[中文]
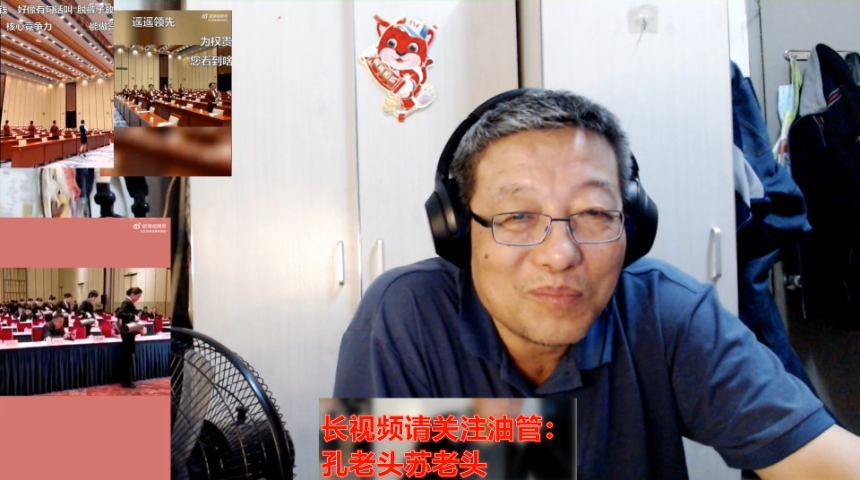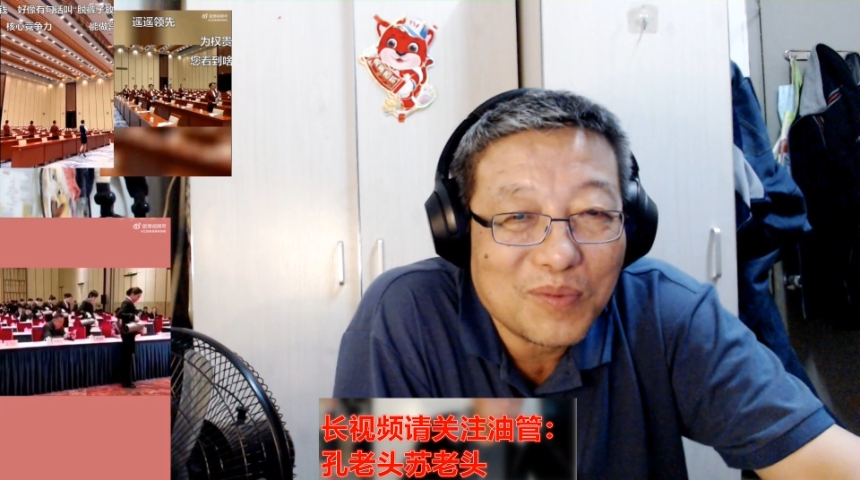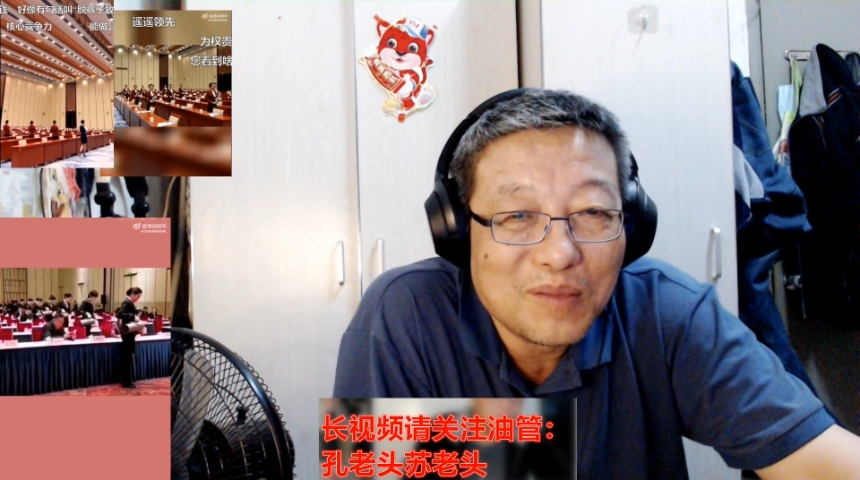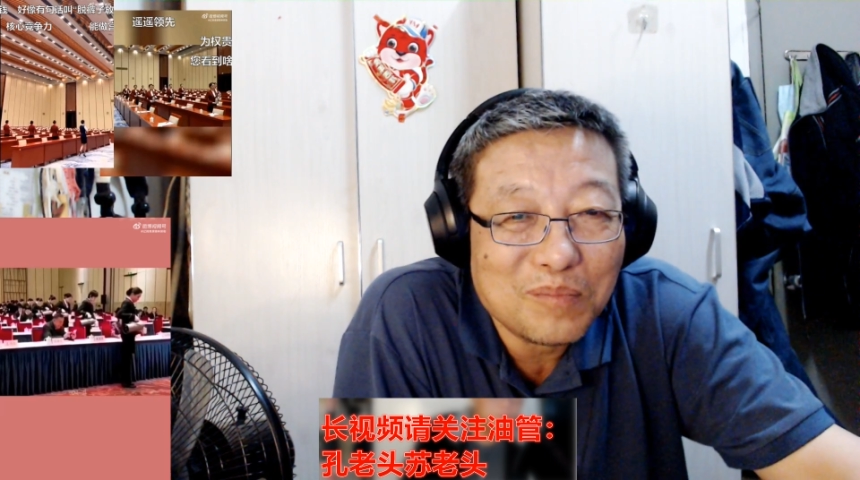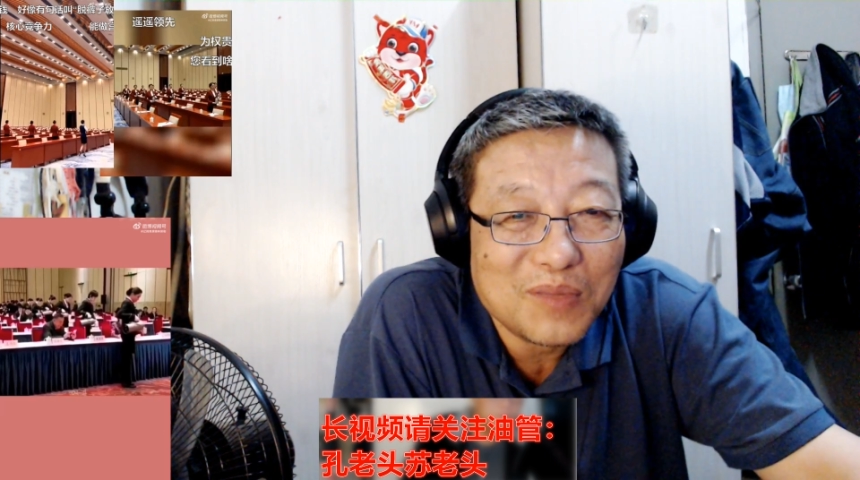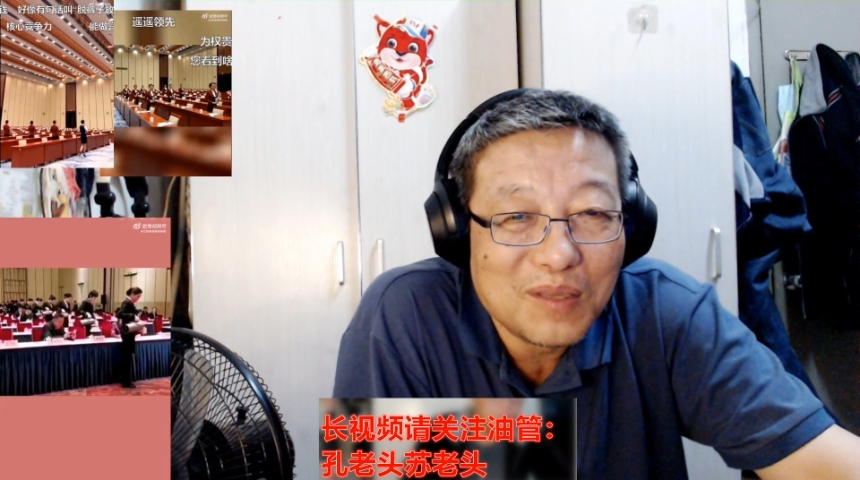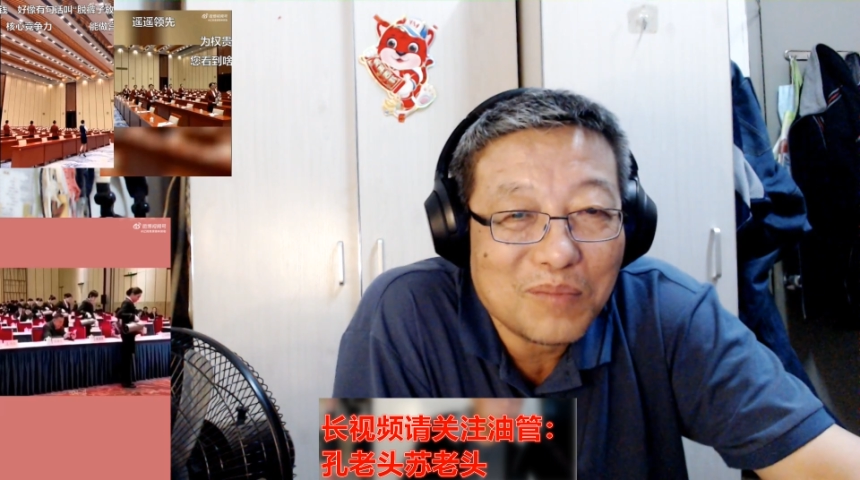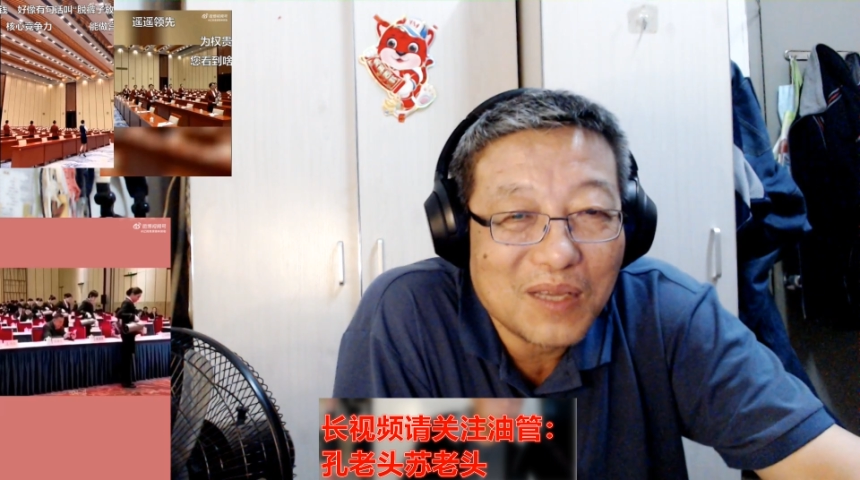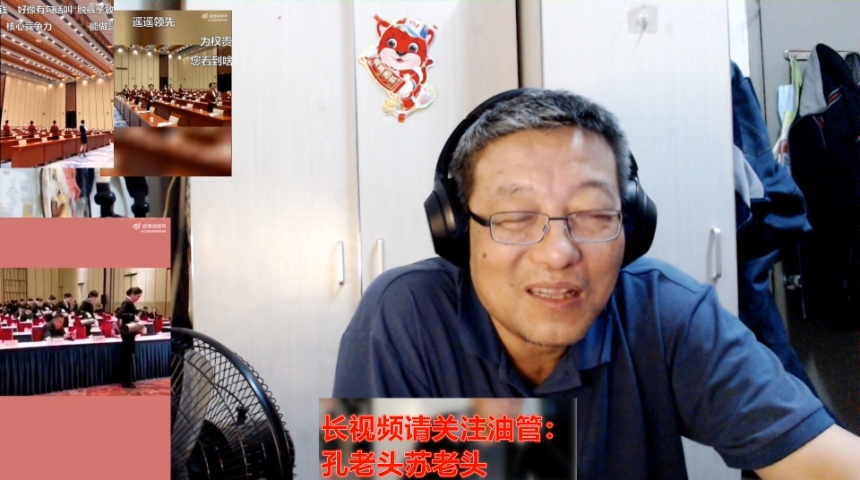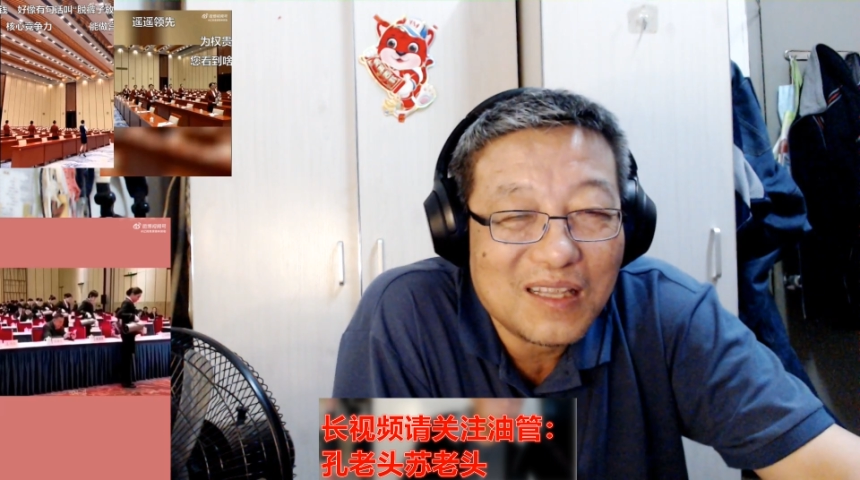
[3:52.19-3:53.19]
比比
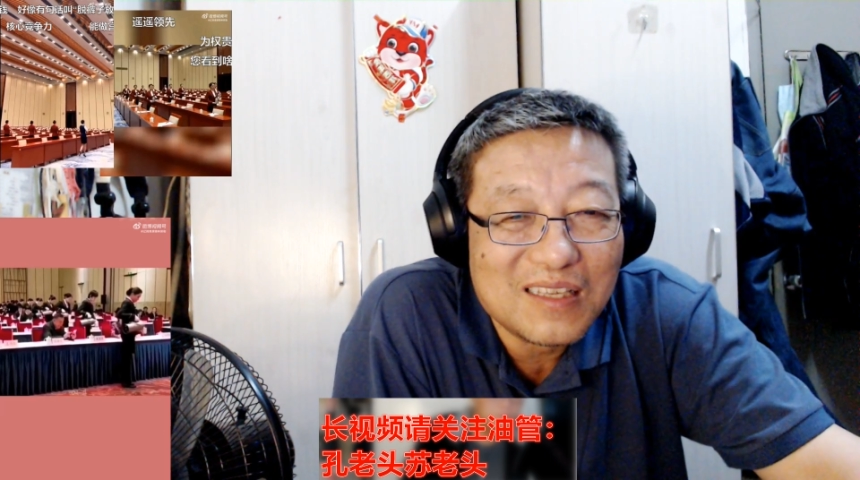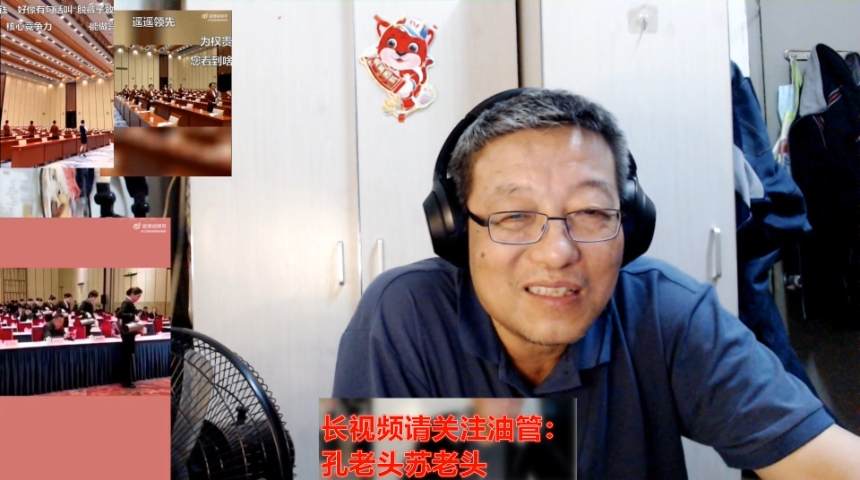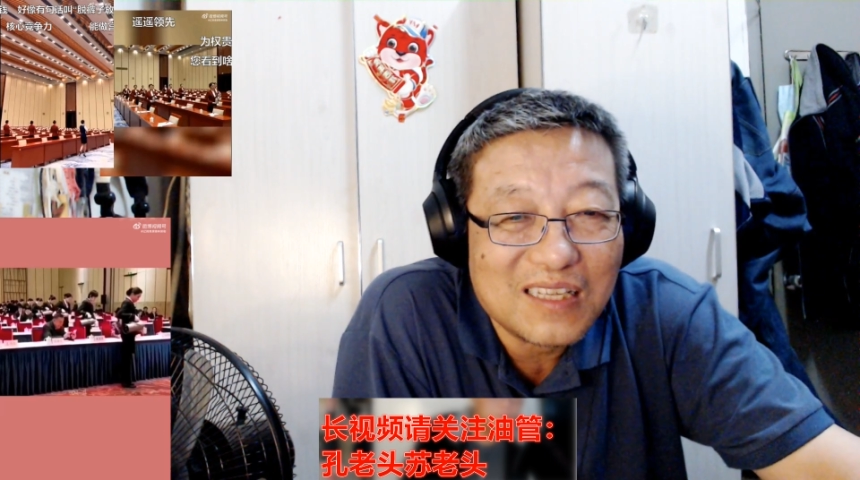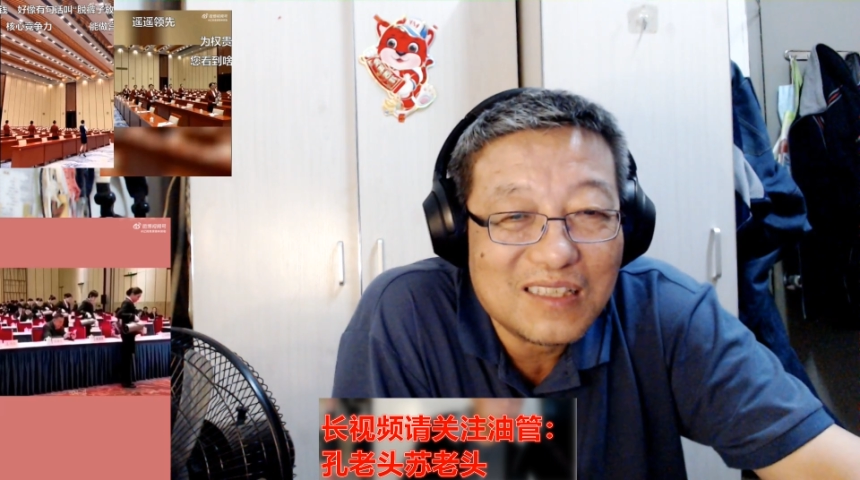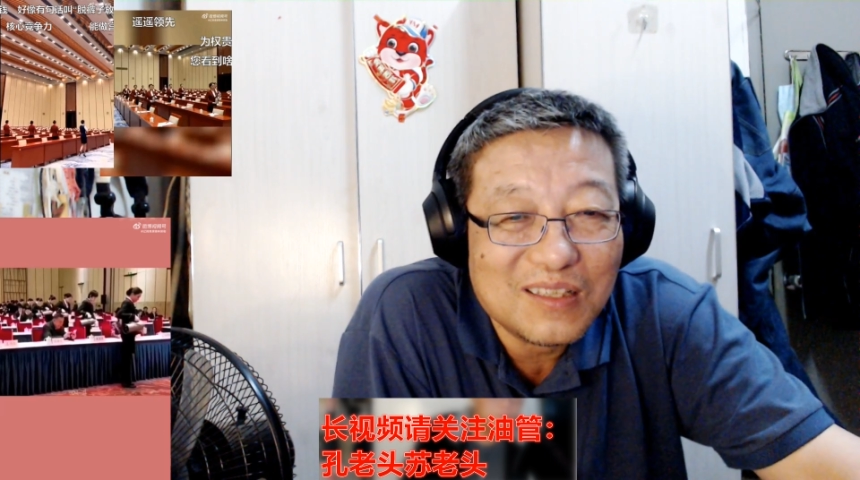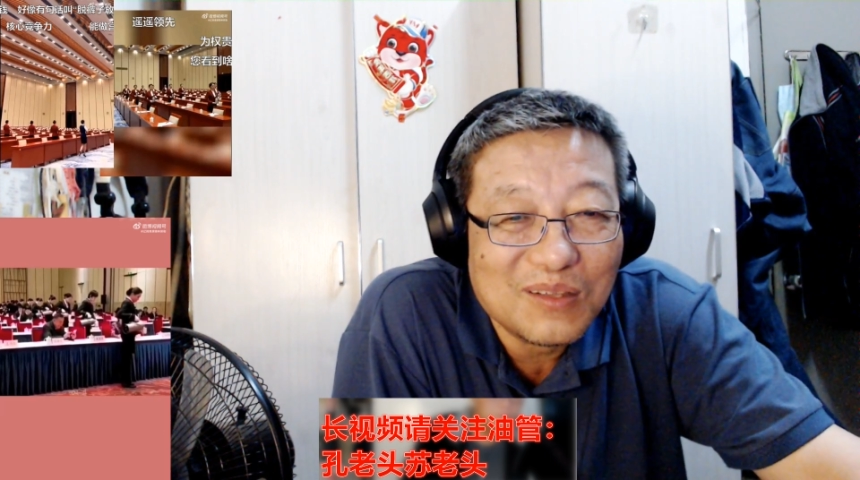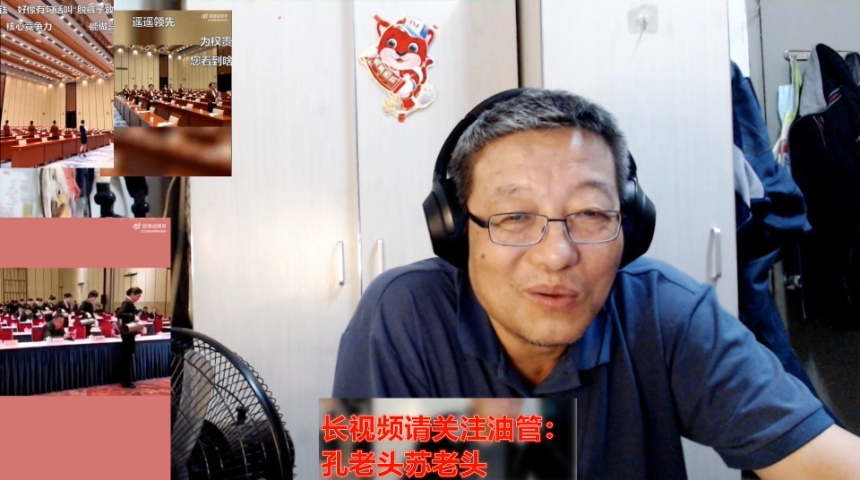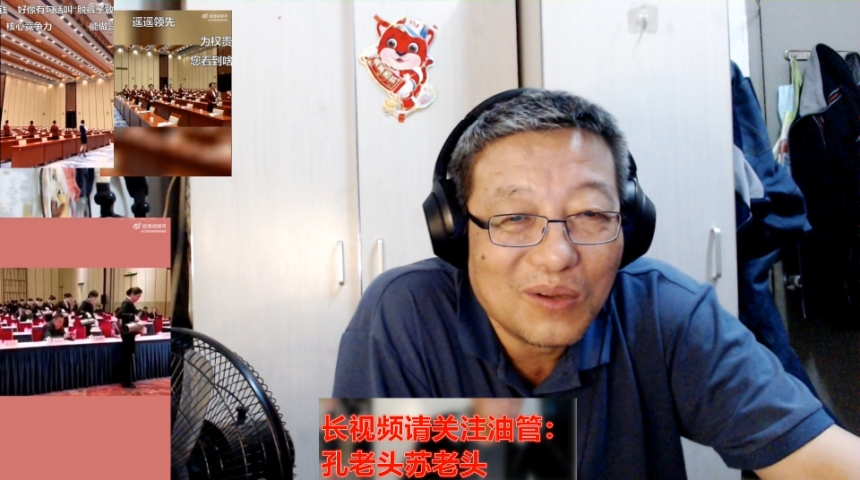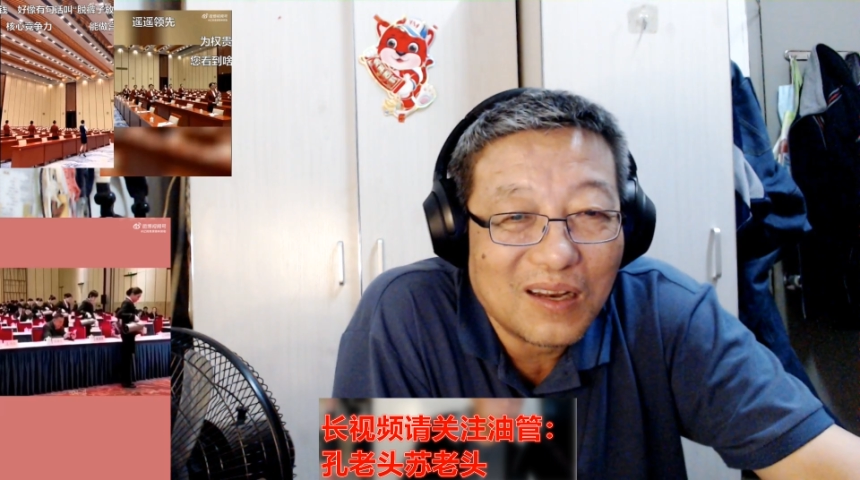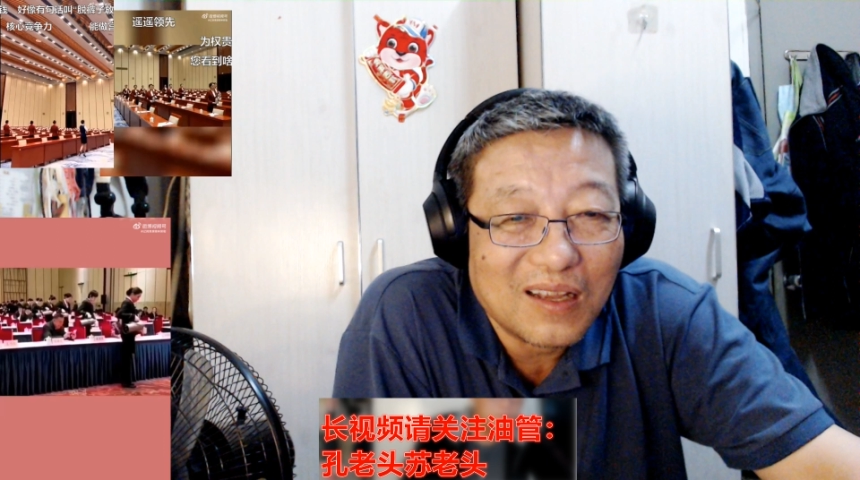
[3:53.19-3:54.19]
美的先进多了。